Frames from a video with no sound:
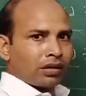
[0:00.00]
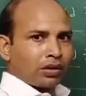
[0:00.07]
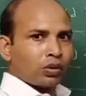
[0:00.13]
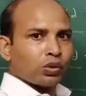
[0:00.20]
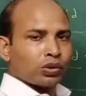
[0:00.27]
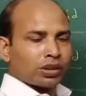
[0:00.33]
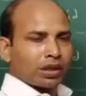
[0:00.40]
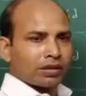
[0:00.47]

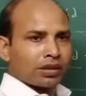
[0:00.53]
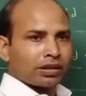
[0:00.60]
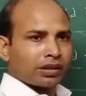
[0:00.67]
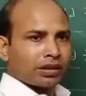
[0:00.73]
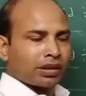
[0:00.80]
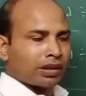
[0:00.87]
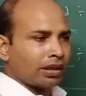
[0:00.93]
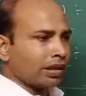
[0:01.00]
लूज कर
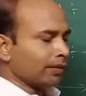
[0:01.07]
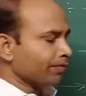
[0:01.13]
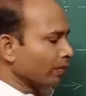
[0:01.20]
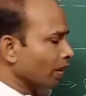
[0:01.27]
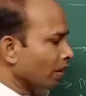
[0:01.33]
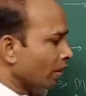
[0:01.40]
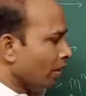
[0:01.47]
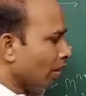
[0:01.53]
सकते हैं
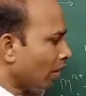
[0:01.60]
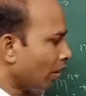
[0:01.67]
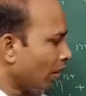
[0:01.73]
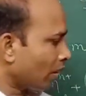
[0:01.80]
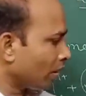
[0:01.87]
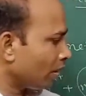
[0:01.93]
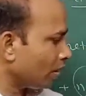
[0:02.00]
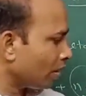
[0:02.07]

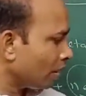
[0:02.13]
और